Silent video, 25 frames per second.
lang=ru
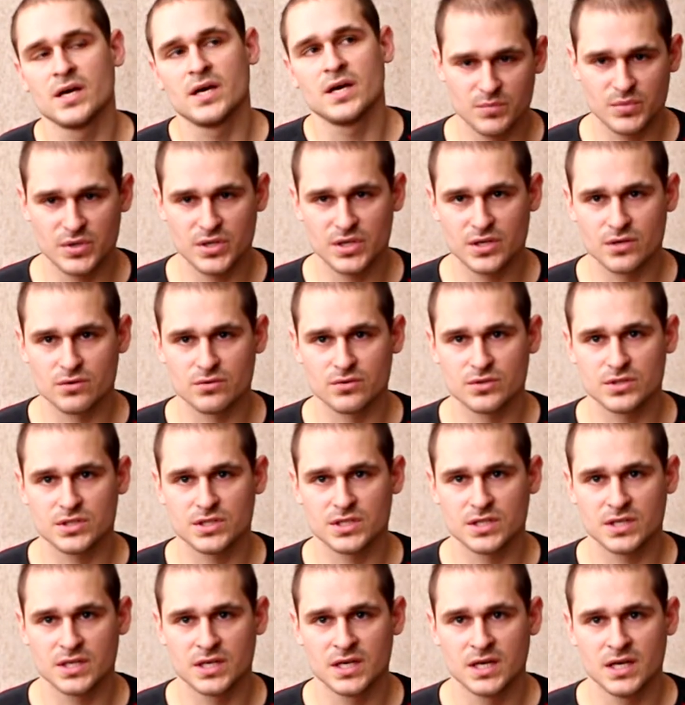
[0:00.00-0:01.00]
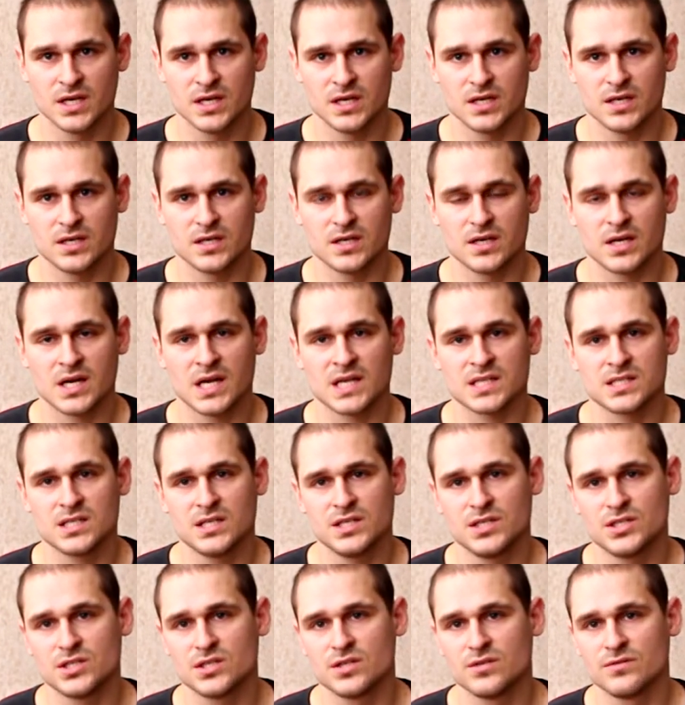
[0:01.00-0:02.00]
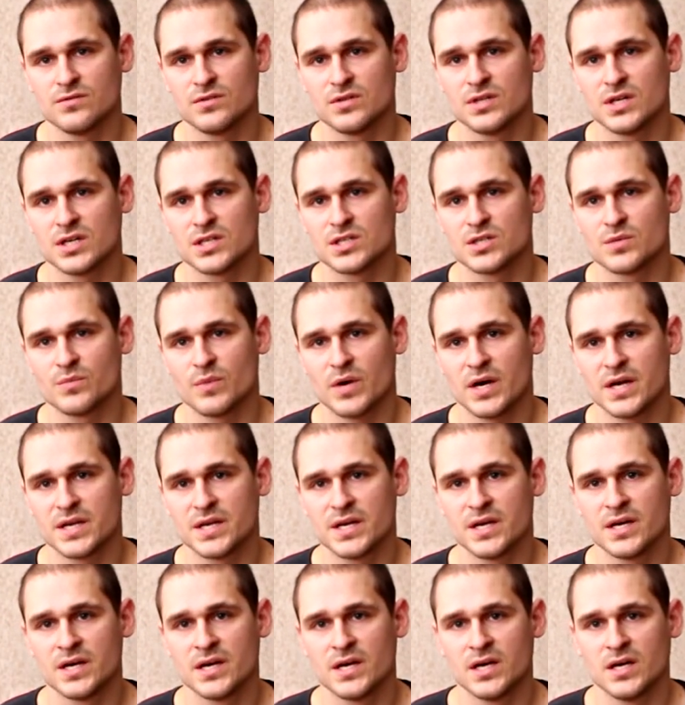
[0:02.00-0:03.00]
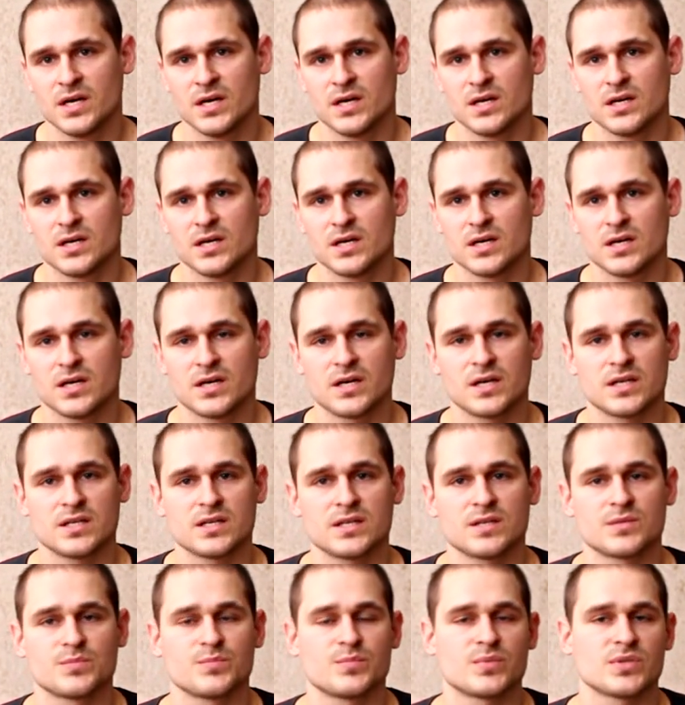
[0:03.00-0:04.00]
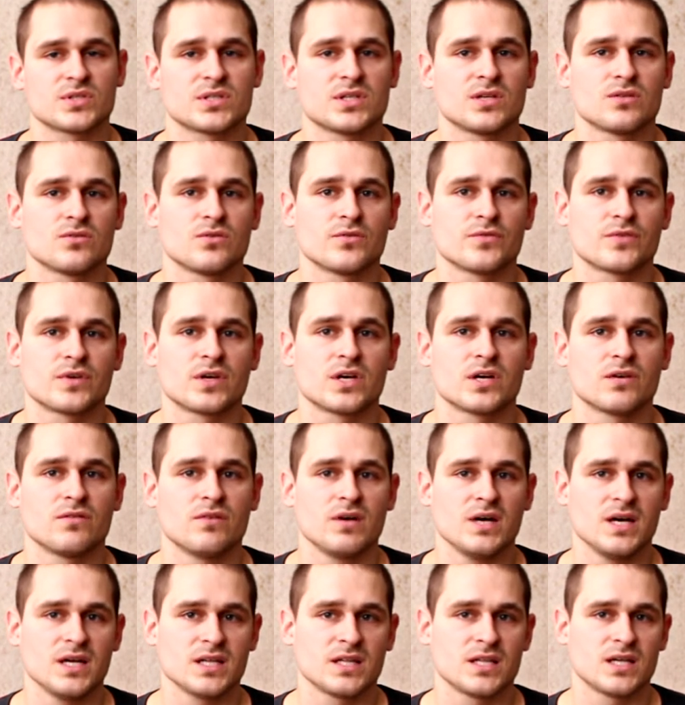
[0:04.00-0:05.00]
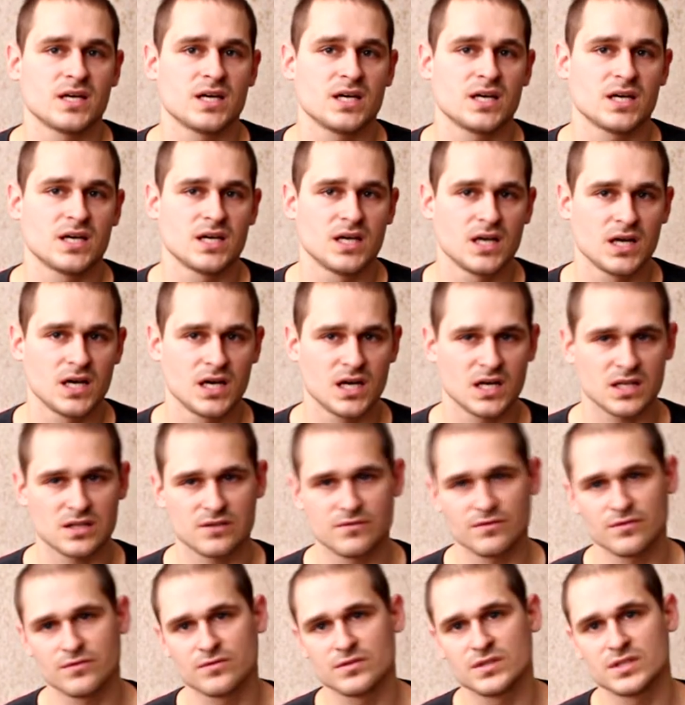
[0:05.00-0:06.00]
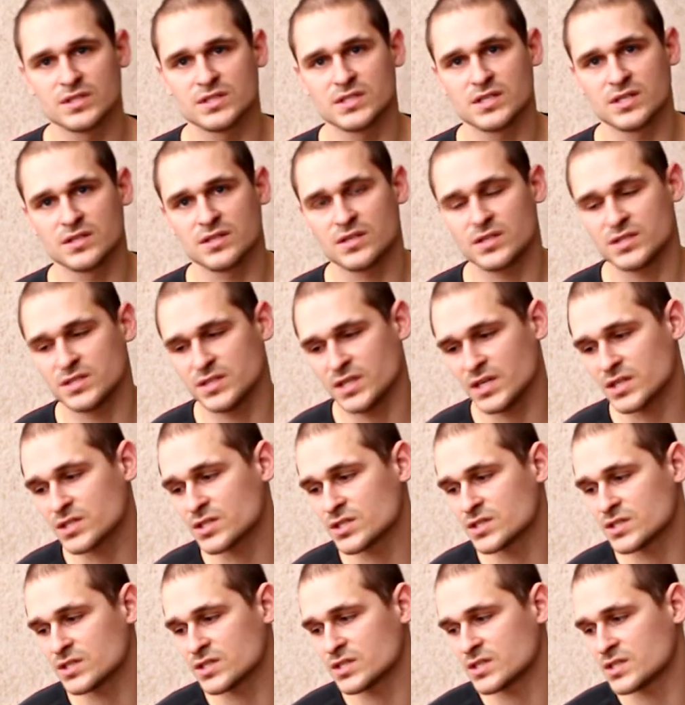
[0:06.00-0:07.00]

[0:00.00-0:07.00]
Комбинируйте э, различные виды отжиманий, э, от постановки хвата, от вывода центра тяжести.